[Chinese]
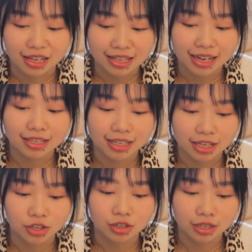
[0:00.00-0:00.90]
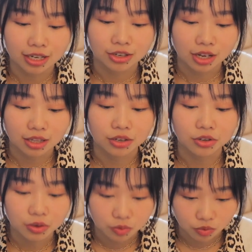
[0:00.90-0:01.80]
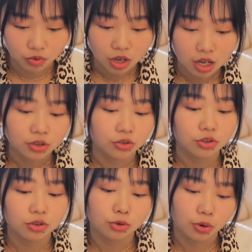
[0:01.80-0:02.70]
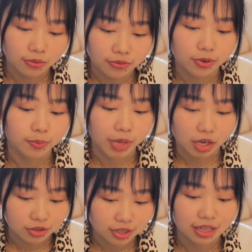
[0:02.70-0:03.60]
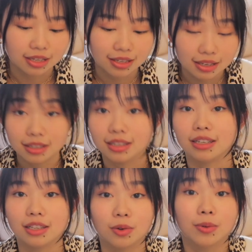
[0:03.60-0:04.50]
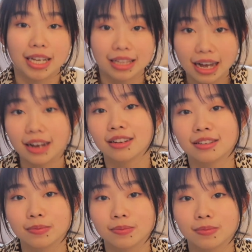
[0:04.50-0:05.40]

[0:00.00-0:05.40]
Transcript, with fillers: 你在这个世界上的任务，就是充分表现自己的伟大。”